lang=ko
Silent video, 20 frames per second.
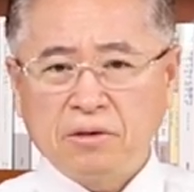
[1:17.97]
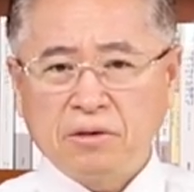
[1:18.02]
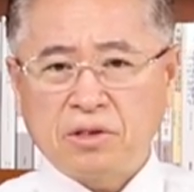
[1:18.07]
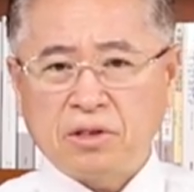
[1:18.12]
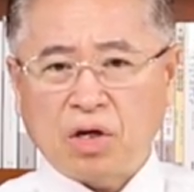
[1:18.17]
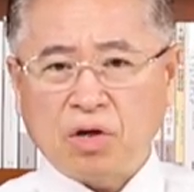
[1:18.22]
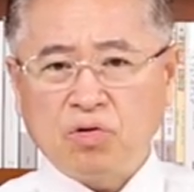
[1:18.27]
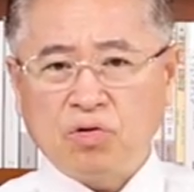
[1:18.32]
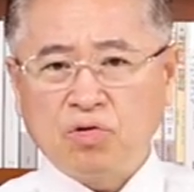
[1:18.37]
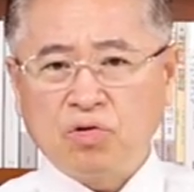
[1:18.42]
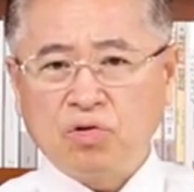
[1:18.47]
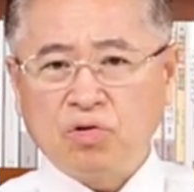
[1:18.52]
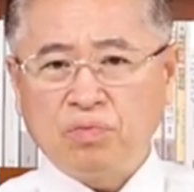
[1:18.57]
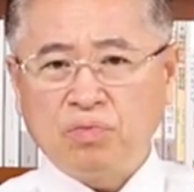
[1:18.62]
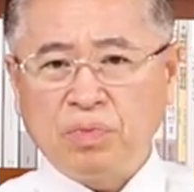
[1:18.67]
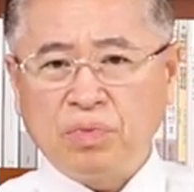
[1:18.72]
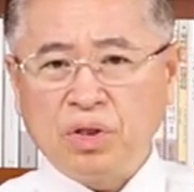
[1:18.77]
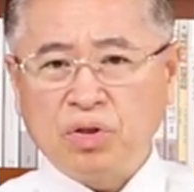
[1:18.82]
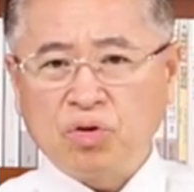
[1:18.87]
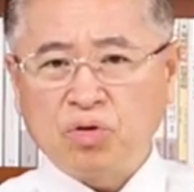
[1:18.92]

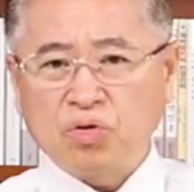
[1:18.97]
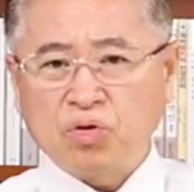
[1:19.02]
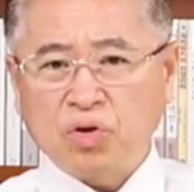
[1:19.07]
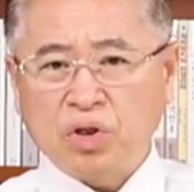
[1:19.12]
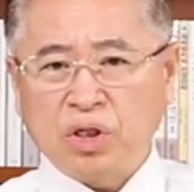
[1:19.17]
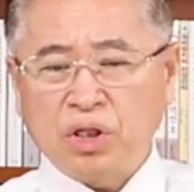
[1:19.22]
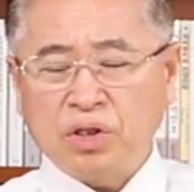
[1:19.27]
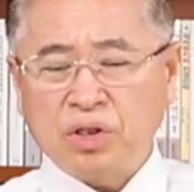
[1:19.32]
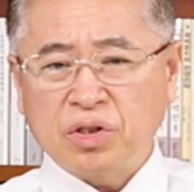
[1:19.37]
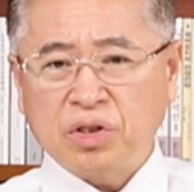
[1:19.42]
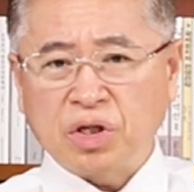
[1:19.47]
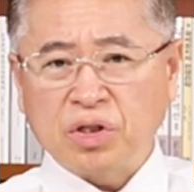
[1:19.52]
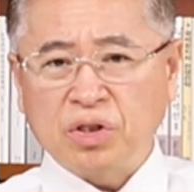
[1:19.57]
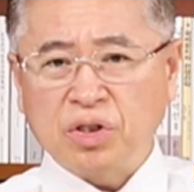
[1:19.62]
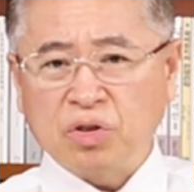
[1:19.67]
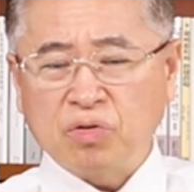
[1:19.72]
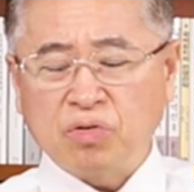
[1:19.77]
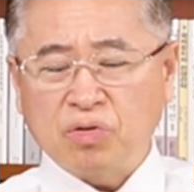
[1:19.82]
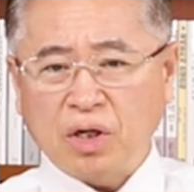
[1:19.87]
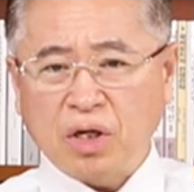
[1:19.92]
자유민주주의
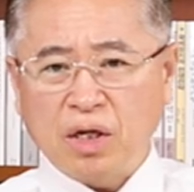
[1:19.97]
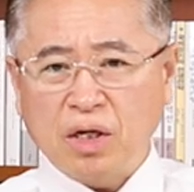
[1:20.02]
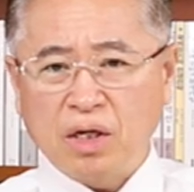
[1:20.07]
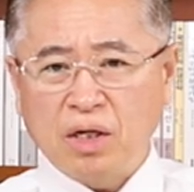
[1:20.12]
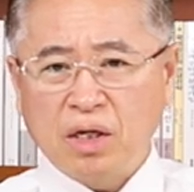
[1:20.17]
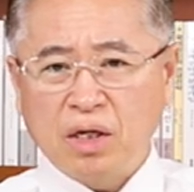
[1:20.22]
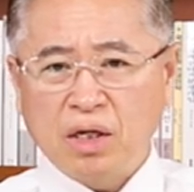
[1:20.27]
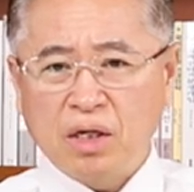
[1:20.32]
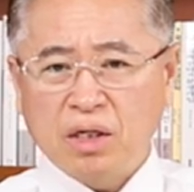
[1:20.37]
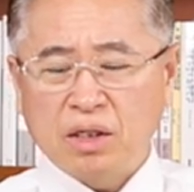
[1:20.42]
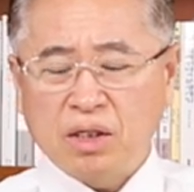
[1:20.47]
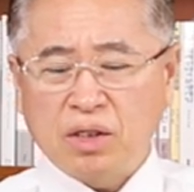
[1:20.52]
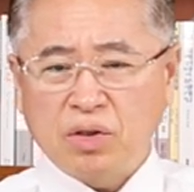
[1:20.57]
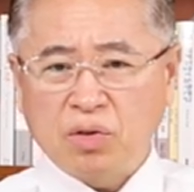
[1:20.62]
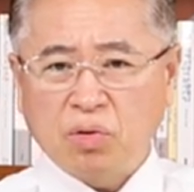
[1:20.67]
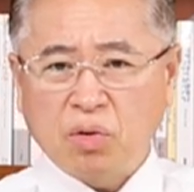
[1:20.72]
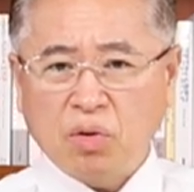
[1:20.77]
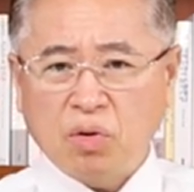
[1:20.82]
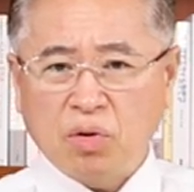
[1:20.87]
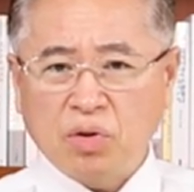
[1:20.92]
선진국가
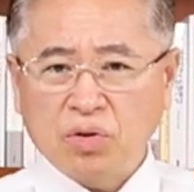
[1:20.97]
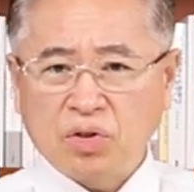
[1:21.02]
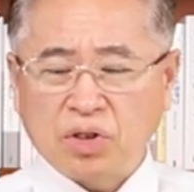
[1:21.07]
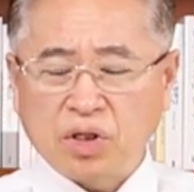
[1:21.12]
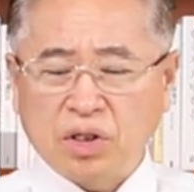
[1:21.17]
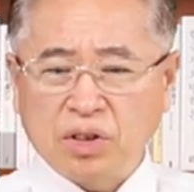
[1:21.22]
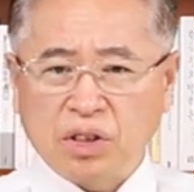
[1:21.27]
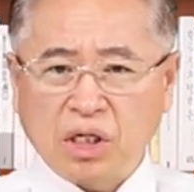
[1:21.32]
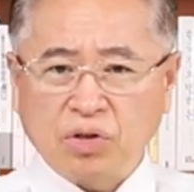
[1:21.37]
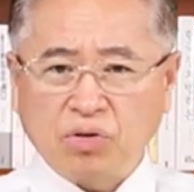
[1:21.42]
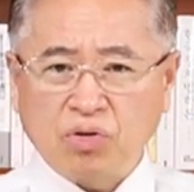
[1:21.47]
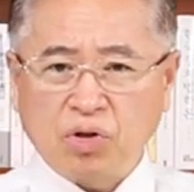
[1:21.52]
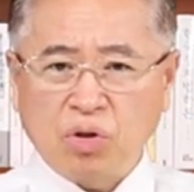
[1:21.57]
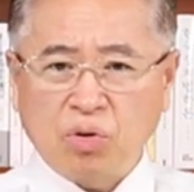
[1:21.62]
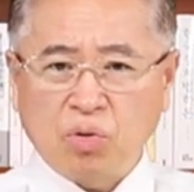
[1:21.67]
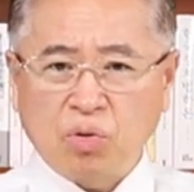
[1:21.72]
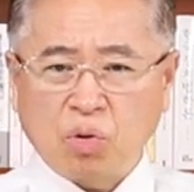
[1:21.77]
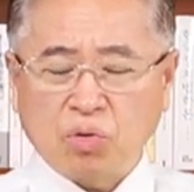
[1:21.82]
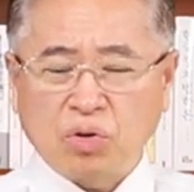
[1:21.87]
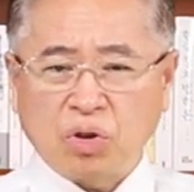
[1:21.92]
그리고
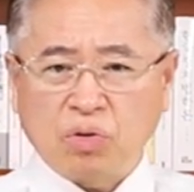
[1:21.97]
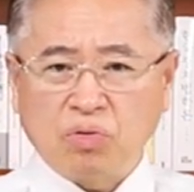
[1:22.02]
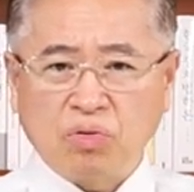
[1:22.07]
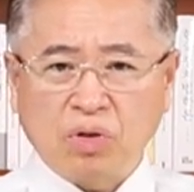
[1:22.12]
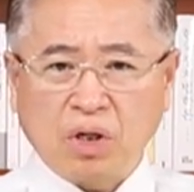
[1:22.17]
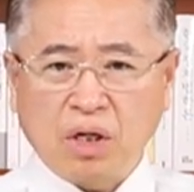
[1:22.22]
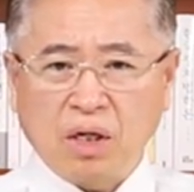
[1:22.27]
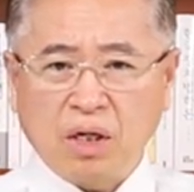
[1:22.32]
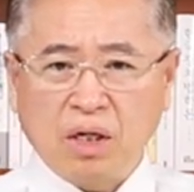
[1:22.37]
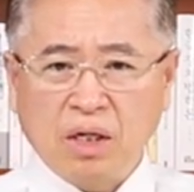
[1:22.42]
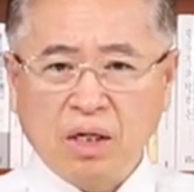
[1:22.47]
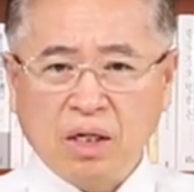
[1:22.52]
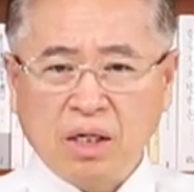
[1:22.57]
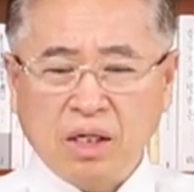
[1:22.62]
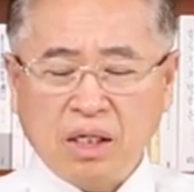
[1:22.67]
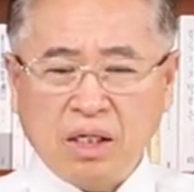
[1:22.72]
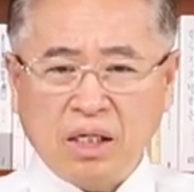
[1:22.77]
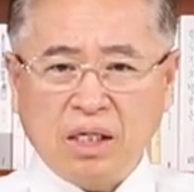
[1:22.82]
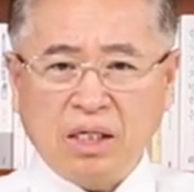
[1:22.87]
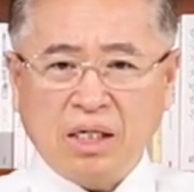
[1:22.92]
전체주의 독재국가
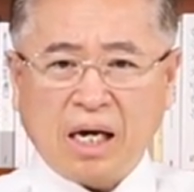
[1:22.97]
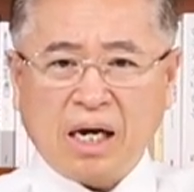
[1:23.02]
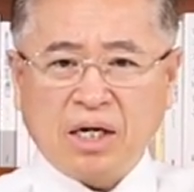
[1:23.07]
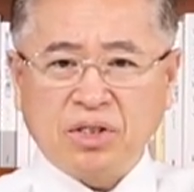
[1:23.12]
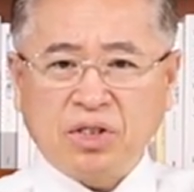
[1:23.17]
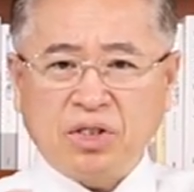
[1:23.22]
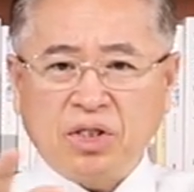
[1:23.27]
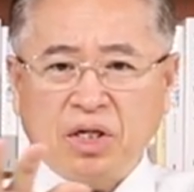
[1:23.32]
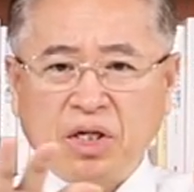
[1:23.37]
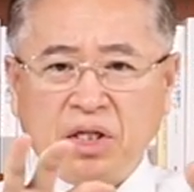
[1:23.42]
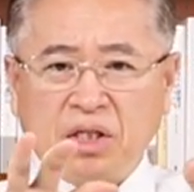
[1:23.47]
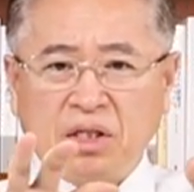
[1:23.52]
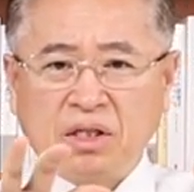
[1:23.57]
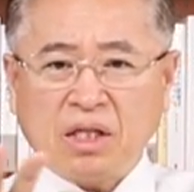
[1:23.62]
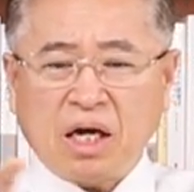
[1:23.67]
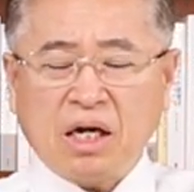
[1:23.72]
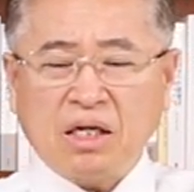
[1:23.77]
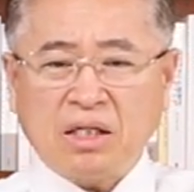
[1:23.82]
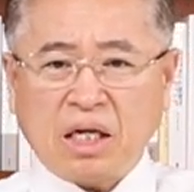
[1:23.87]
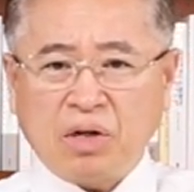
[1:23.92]
이 양진영이
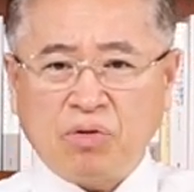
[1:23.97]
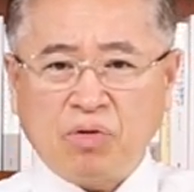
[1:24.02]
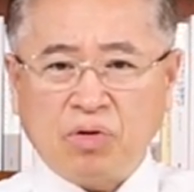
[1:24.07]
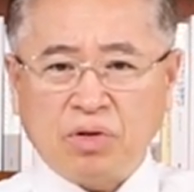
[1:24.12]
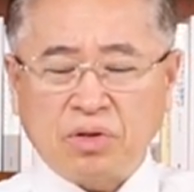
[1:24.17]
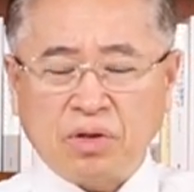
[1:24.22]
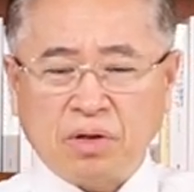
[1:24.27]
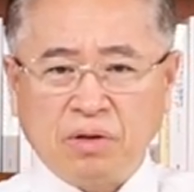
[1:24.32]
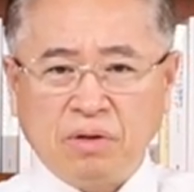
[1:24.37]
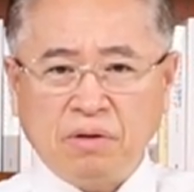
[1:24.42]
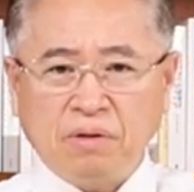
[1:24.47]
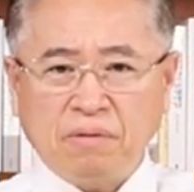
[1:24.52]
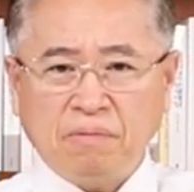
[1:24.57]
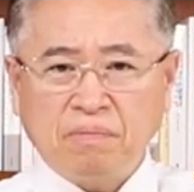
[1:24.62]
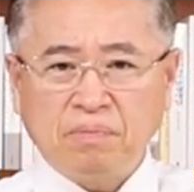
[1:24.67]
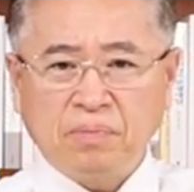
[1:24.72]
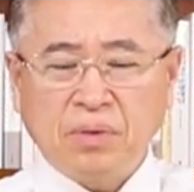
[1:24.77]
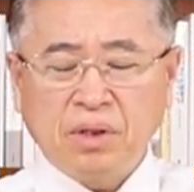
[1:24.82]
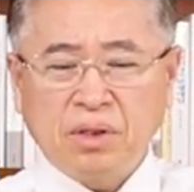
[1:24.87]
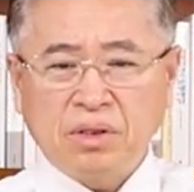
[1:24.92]
딱 나누어서
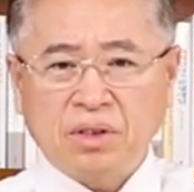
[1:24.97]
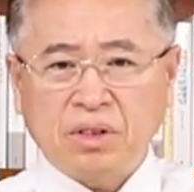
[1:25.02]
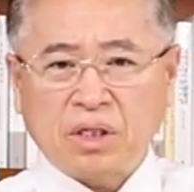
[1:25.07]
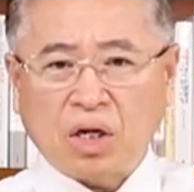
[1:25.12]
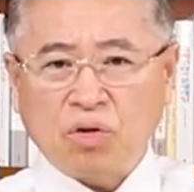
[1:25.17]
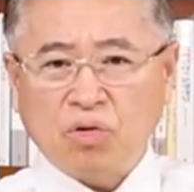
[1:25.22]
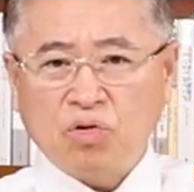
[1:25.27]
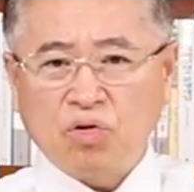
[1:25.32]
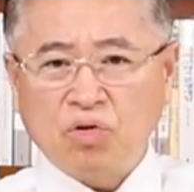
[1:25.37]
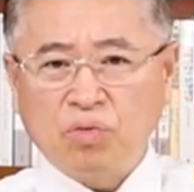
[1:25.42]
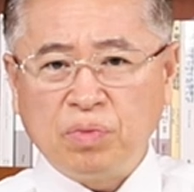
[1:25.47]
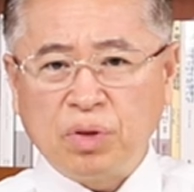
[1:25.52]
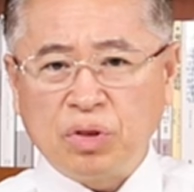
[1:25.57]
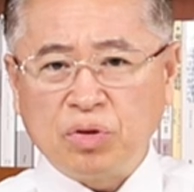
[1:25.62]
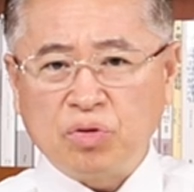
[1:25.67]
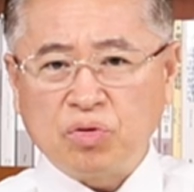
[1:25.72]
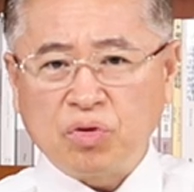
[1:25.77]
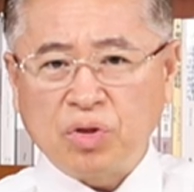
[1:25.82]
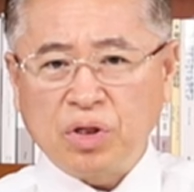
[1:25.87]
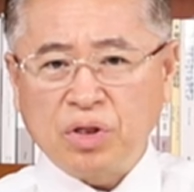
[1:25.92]

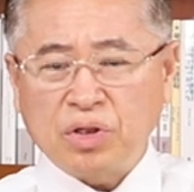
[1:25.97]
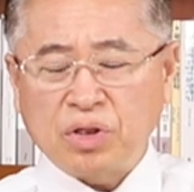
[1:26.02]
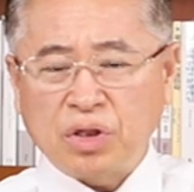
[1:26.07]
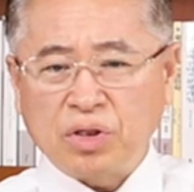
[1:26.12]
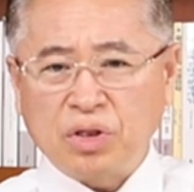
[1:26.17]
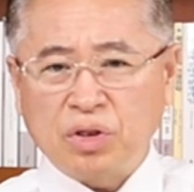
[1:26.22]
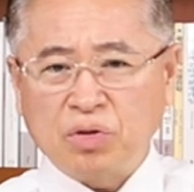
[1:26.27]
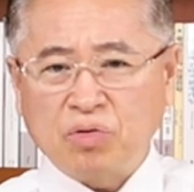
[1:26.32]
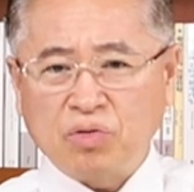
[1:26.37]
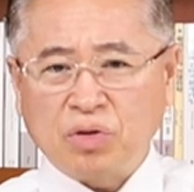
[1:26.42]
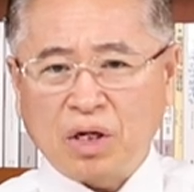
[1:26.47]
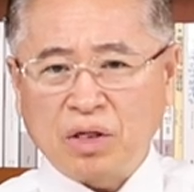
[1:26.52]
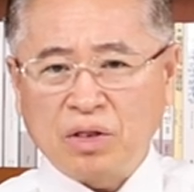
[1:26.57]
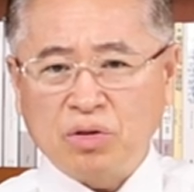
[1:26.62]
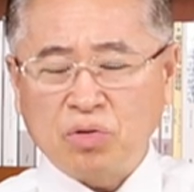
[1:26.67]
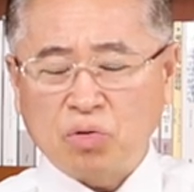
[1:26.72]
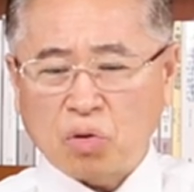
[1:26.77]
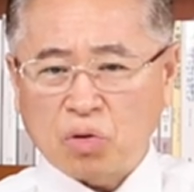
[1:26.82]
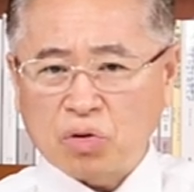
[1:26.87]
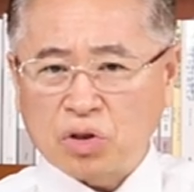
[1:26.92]
자유민주주의
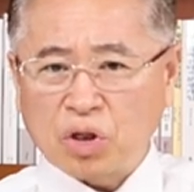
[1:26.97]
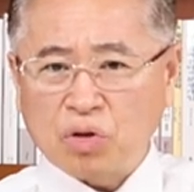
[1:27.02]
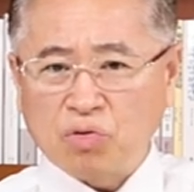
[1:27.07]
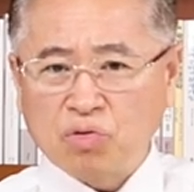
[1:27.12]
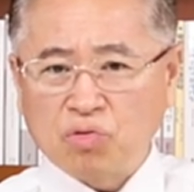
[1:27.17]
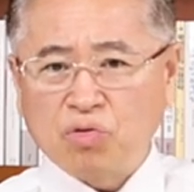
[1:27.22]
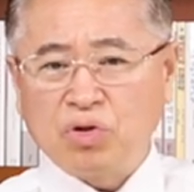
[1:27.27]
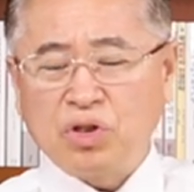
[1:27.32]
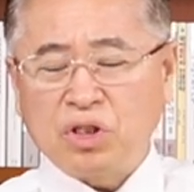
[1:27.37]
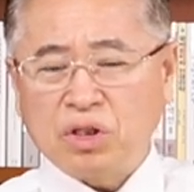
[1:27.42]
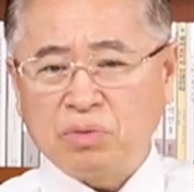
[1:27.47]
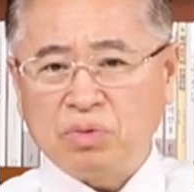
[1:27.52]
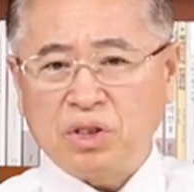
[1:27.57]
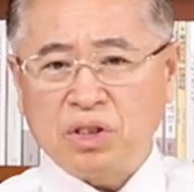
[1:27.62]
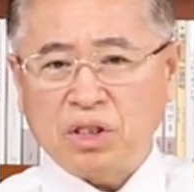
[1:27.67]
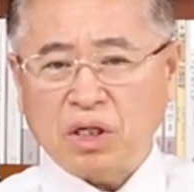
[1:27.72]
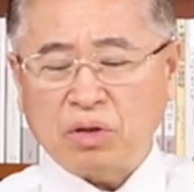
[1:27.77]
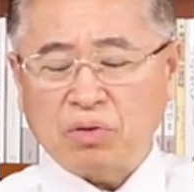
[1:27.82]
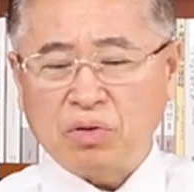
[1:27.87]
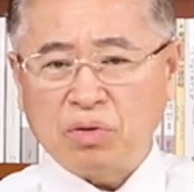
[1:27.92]
선진국가는 도대체 누구를 지금
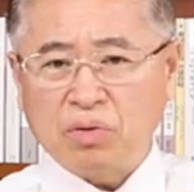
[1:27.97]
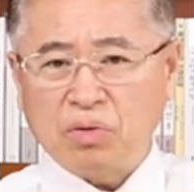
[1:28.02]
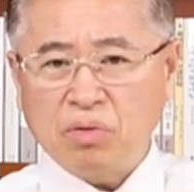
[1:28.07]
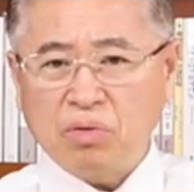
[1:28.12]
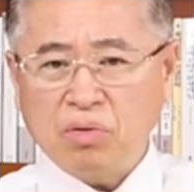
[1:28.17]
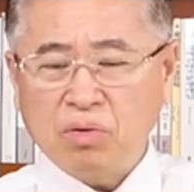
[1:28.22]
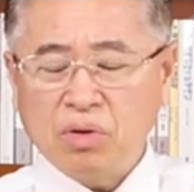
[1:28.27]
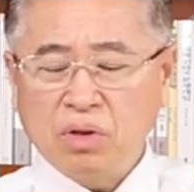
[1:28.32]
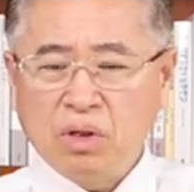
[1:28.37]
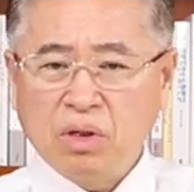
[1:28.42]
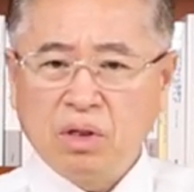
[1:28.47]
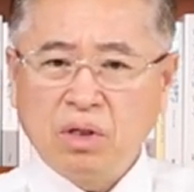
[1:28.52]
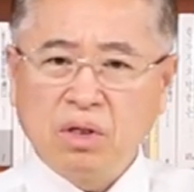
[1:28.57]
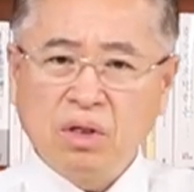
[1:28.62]
지지하고 있고